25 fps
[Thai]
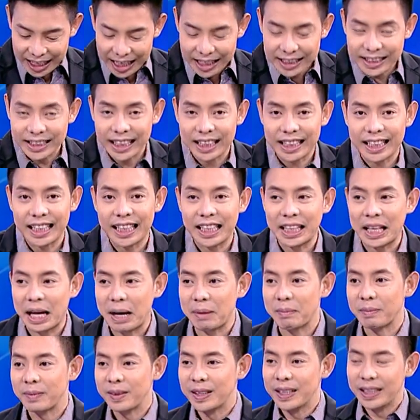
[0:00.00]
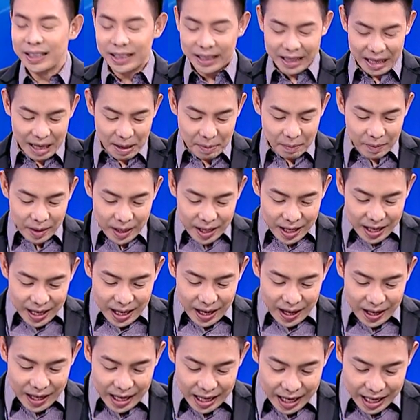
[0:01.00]
027125757นะครับคครับเอา
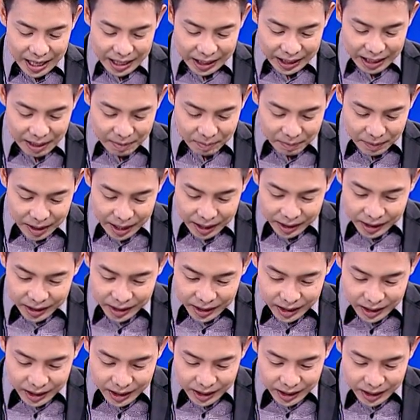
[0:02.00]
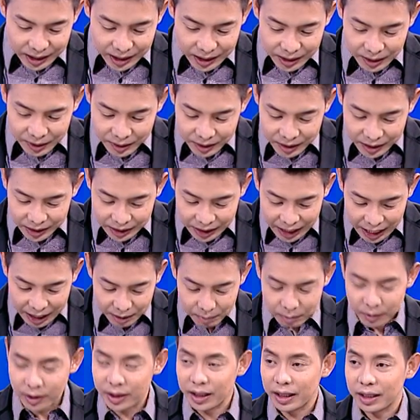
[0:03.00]
ละฮะกลับมาที่เรื่องการ
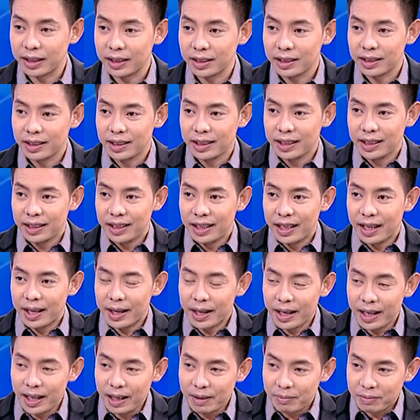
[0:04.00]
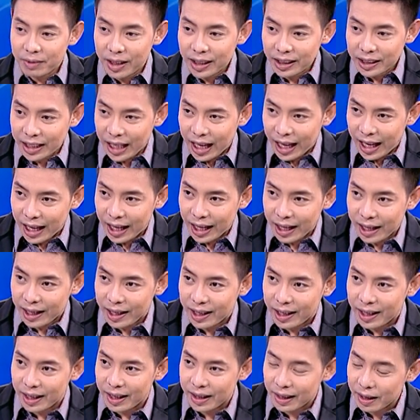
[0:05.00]
เมืองเริ่มตั้งแต่
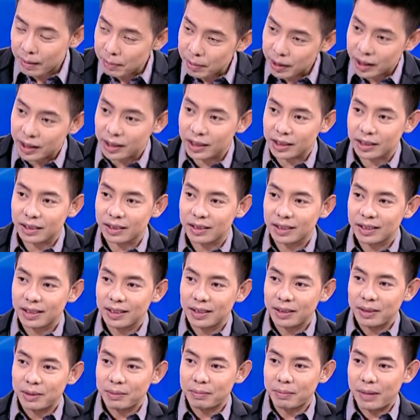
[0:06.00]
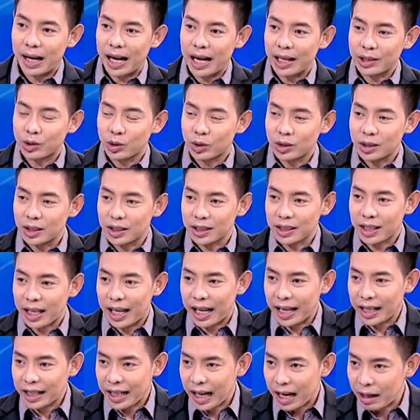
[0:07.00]
ระเบิดมาจนถึงแถล
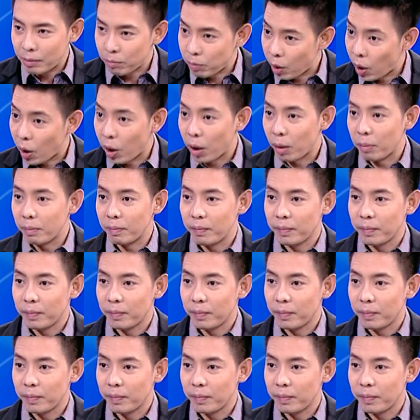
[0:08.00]
งการปลอม